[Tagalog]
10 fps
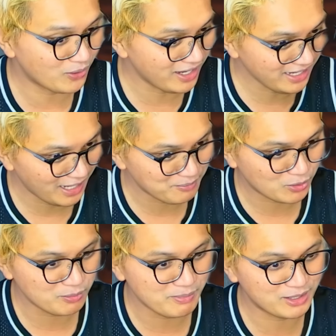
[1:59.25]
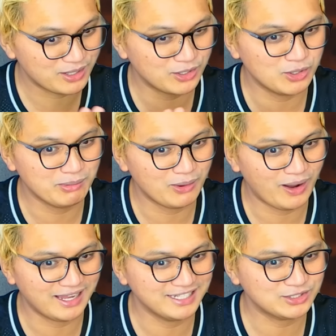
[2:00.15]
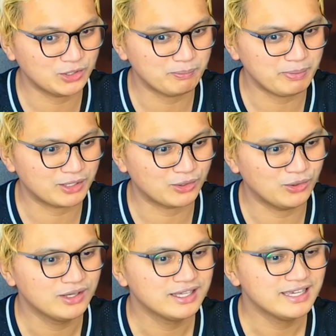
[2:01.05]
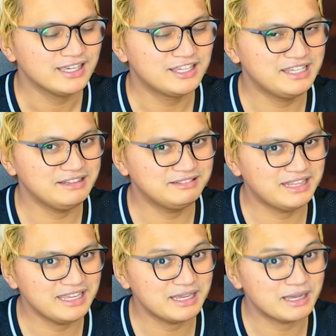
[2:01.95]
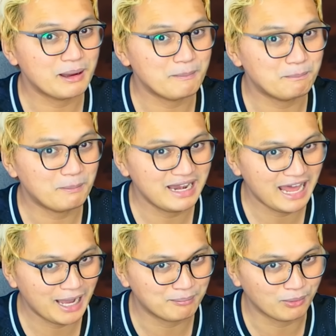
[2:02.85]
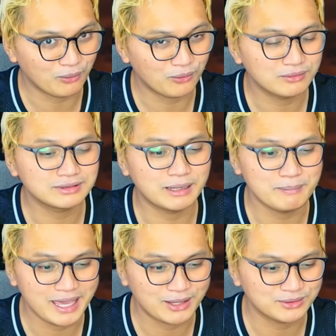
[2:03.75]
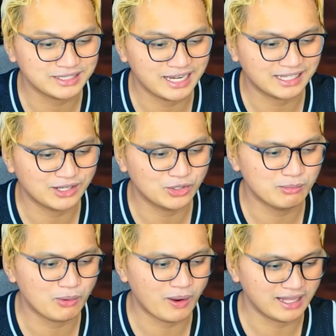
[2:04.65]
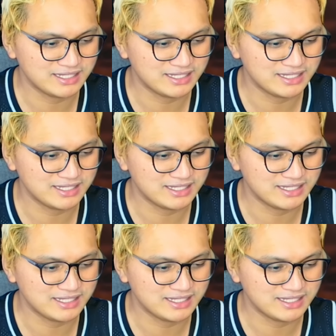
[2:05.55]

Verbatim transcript: ko alam kung meron ang gumawa nito, pero hindi malabo na meron talagang gumawa